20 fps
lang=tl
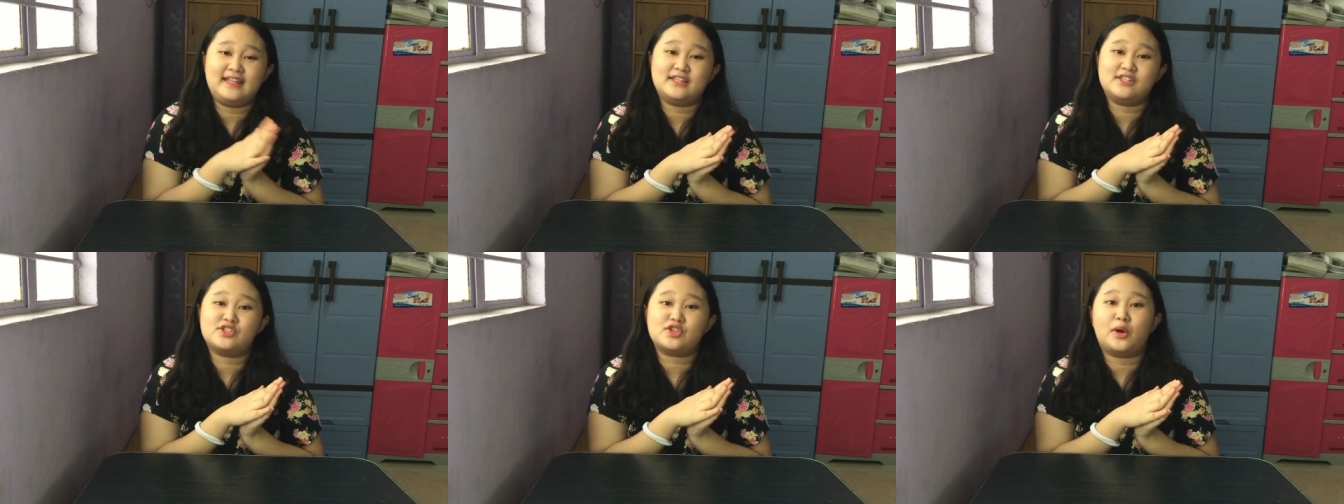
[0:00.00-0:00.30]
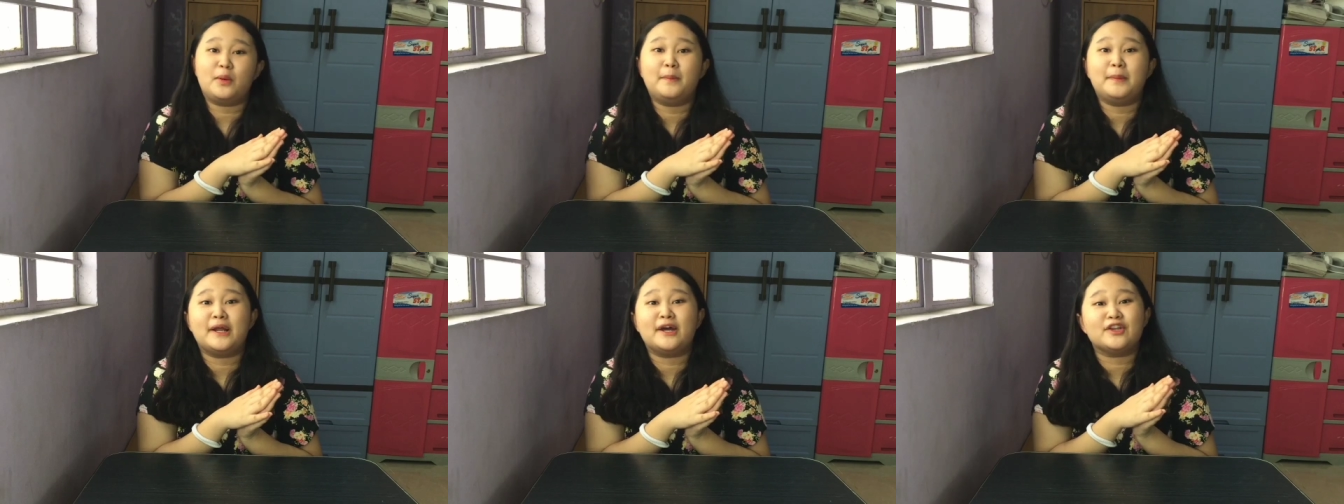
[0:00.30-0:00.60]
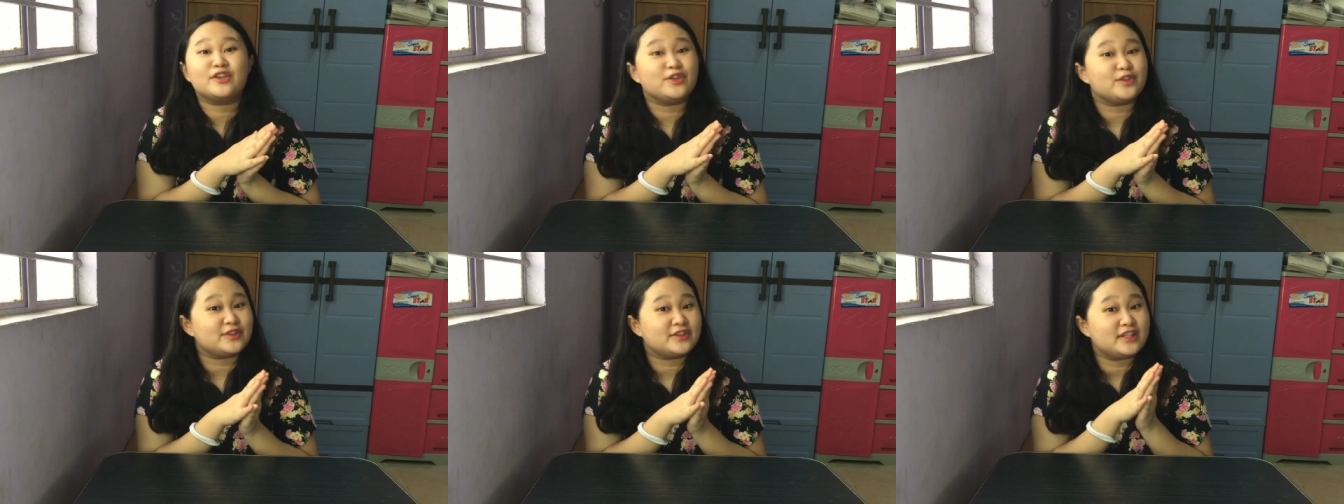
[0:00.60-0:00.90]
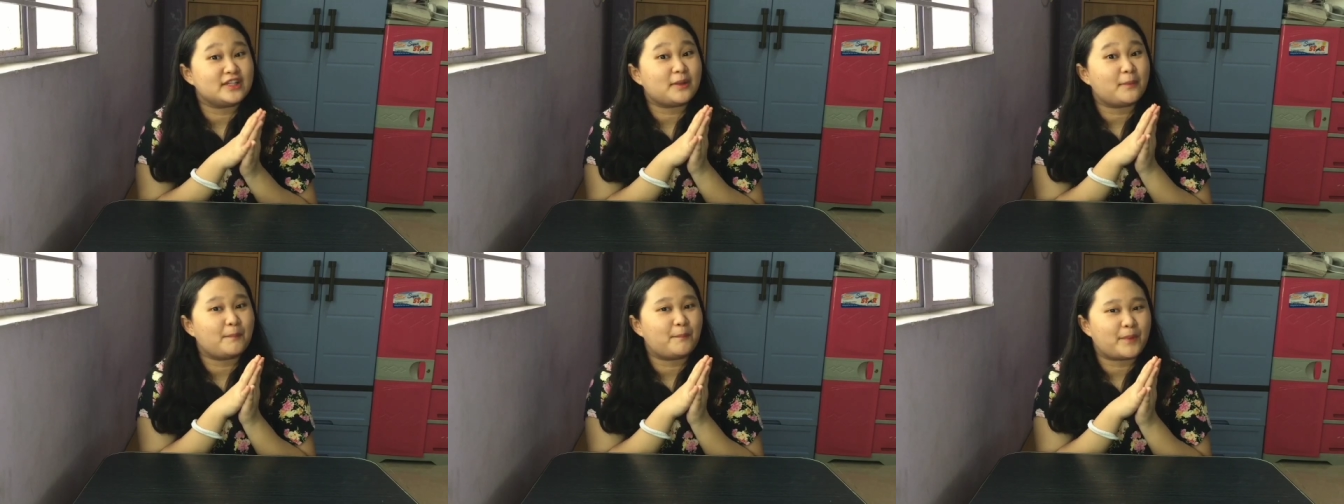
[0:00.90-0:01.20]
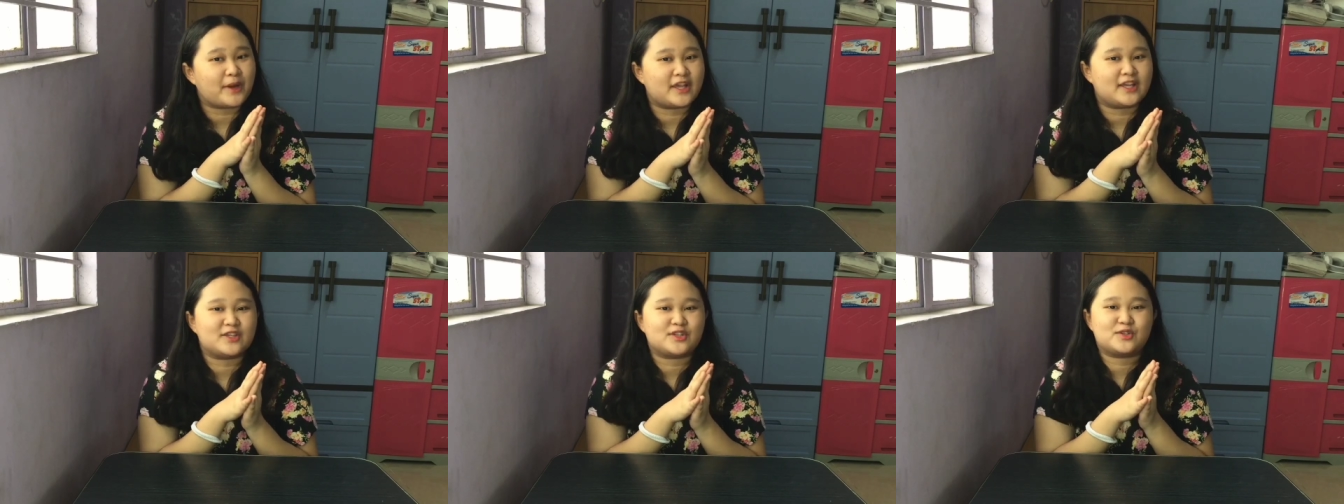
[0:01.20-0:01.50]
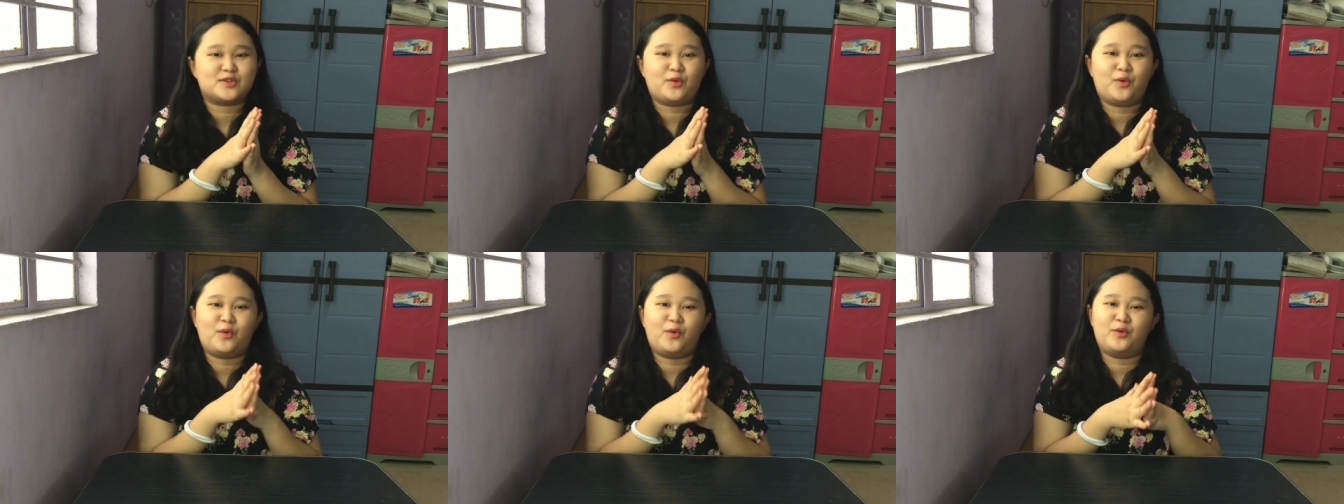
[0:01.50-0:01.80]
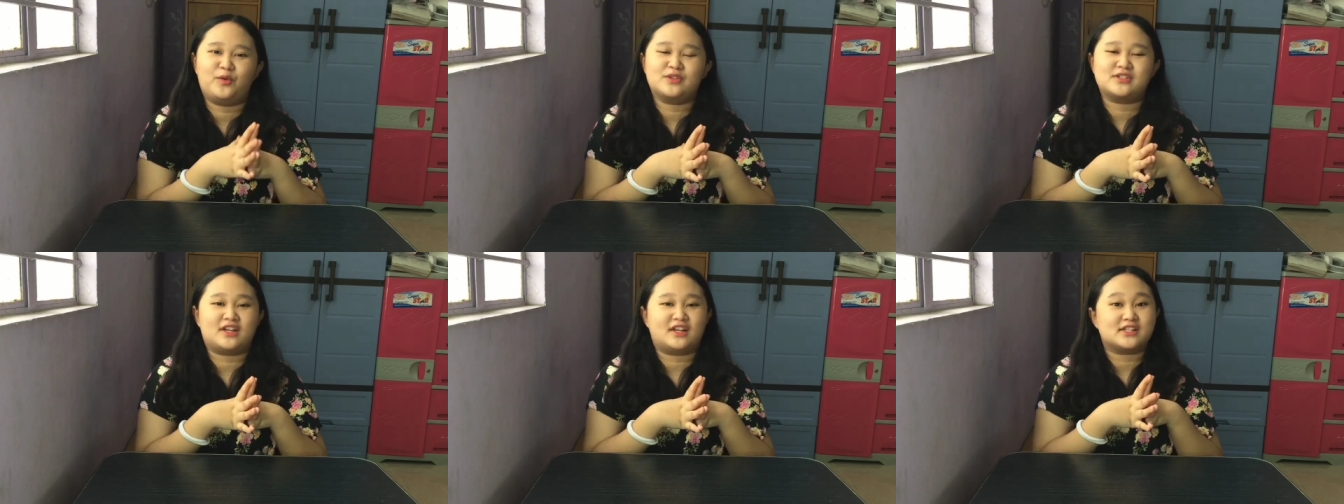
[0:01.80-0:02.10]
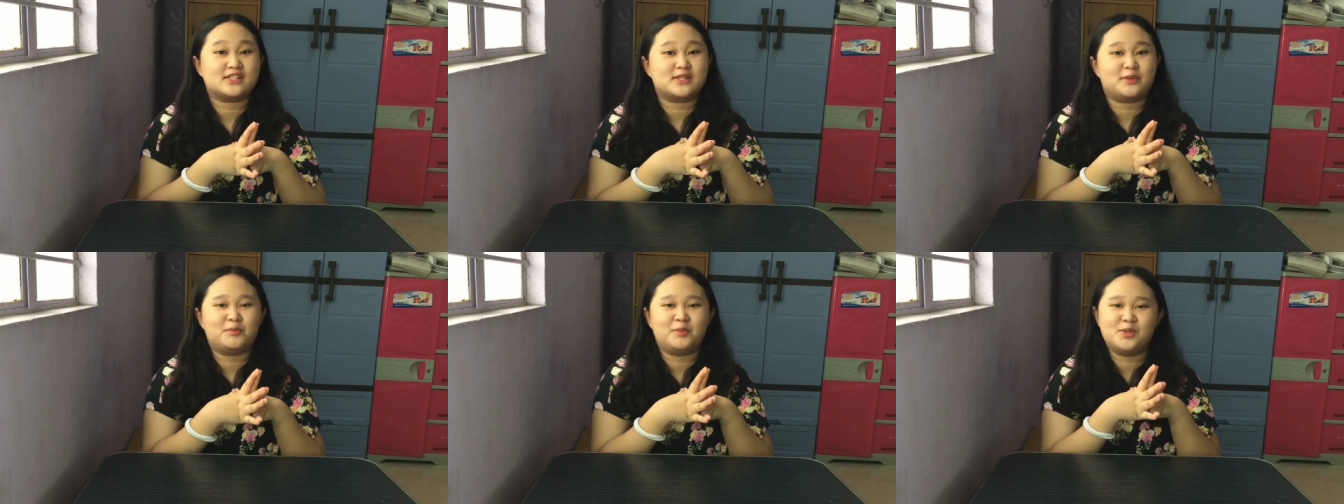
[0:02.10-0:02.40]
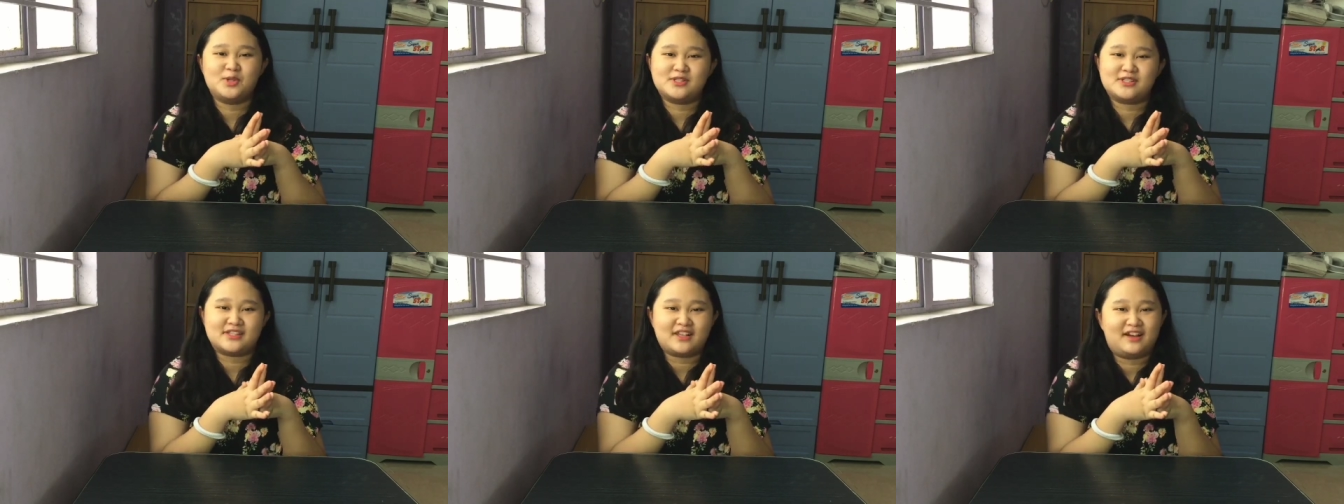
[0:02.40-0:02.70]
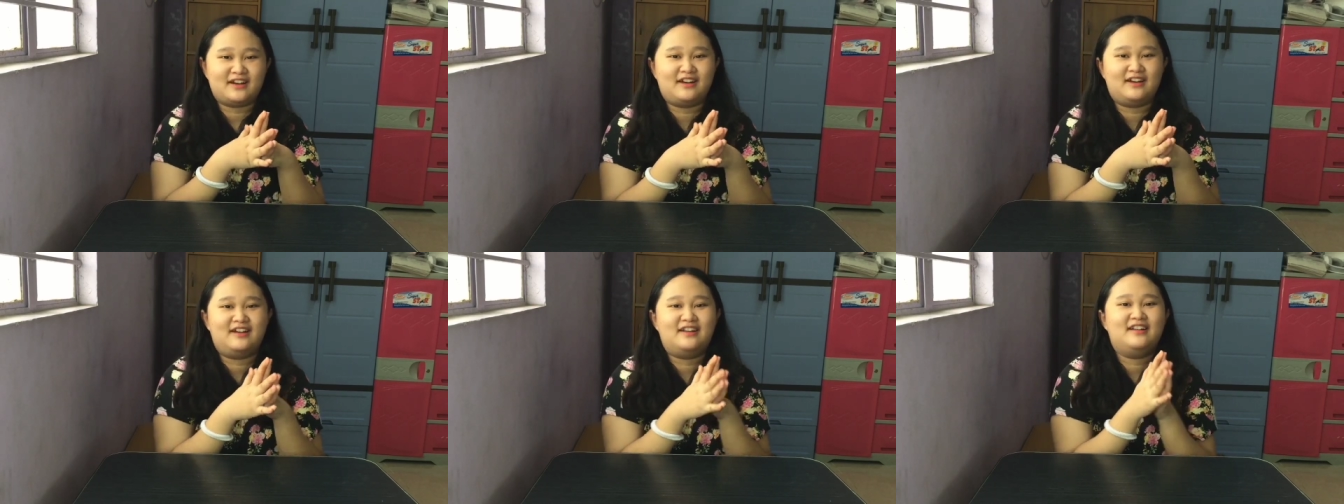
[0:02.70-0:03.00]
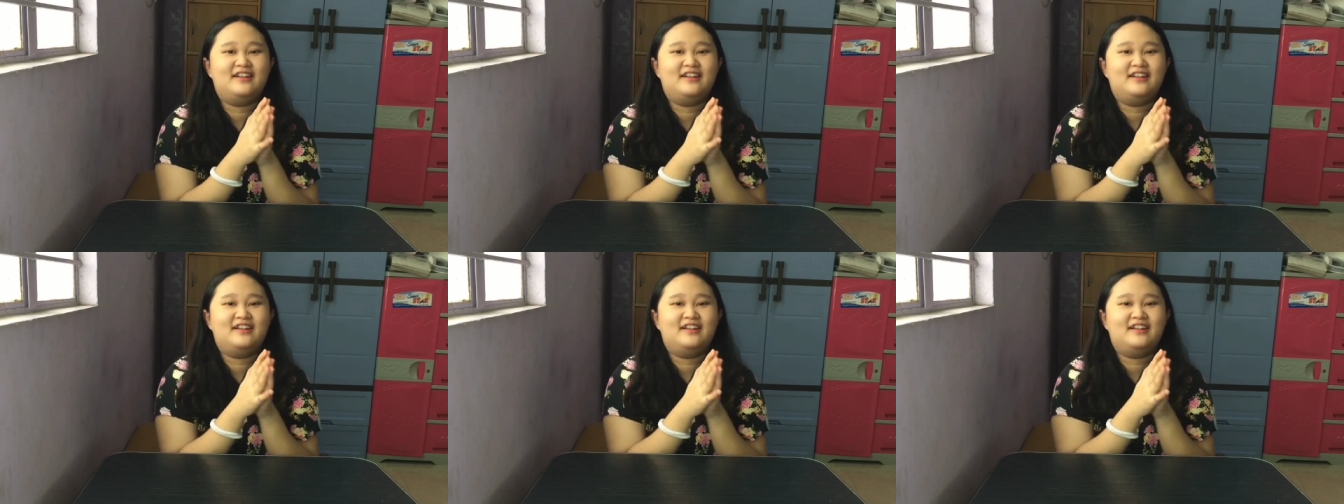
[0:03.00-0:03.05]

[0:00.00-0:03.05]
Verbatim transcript: And sobrang cute din ang presyo. Sakit sa bulsa.